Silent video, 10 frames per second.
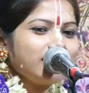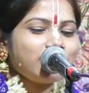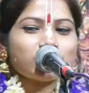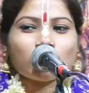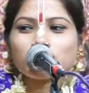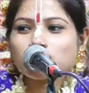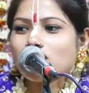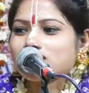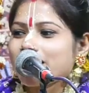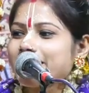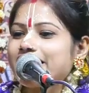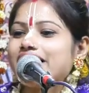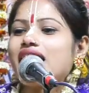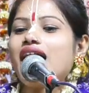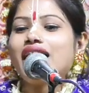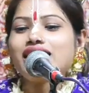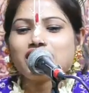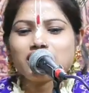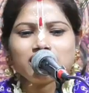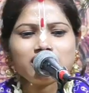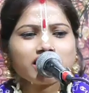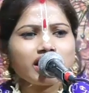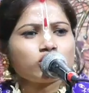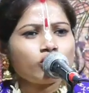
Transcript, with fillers: এ জগতে সংসারে কে কার কে